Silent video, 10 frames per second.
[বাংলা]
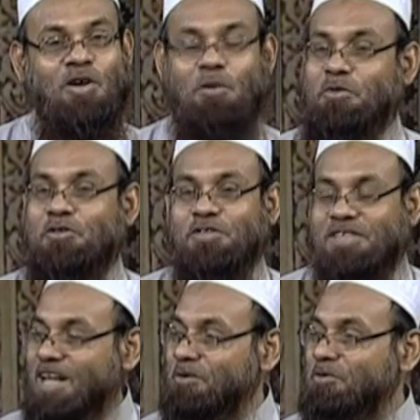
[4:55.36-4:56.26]
অপচয়
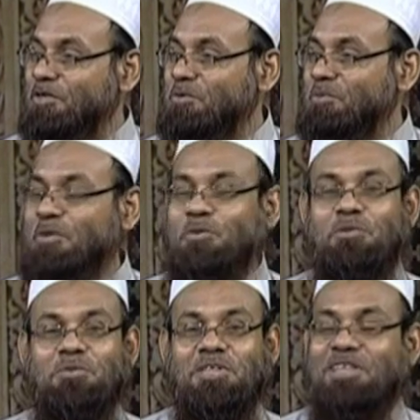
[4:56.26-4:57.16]
ছাড়া আর অতিরিক্ত
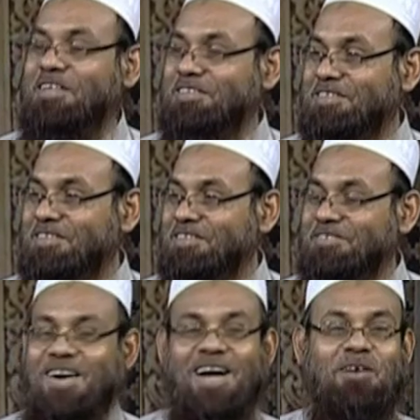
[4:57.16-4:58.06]
বেলুনের মধ্যে কি আছে
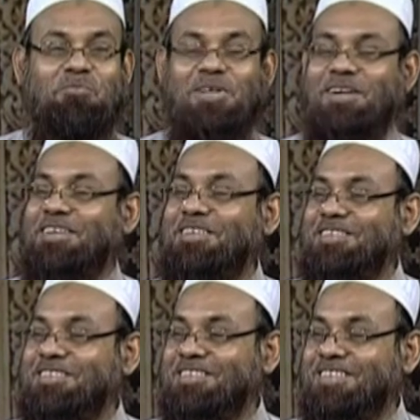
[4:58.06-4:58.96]
ফাঁকা পুরোটাই
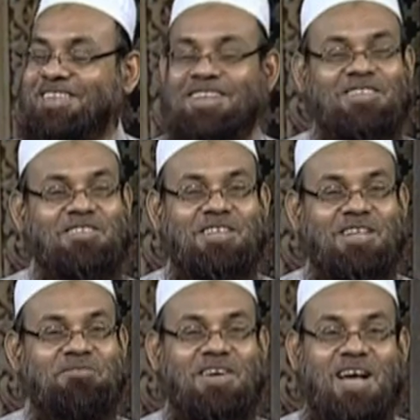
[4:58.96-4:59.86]

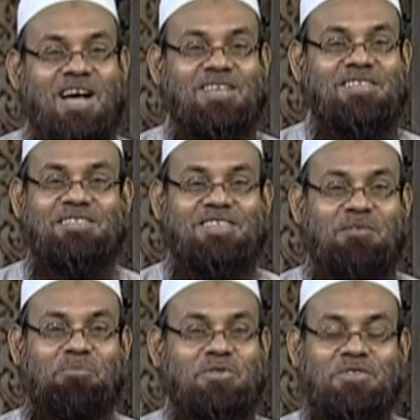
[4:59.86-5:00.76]
সুতরাং ফাঁকা কাজ
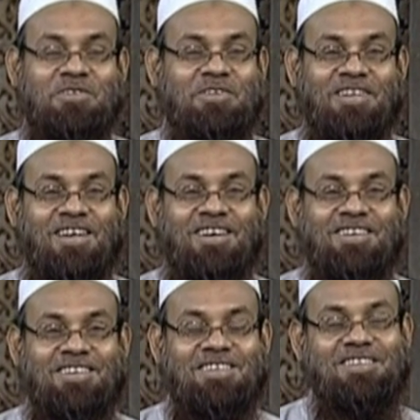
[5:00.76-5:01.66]
ইসলাম পছন্দ করে না
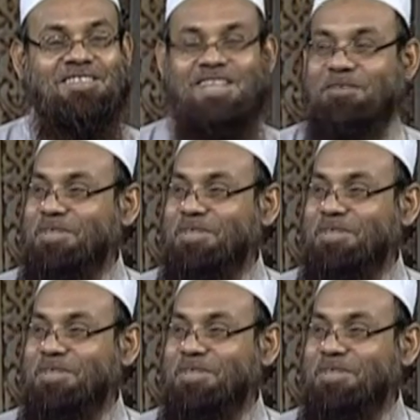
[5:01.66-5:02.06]
ইসলাম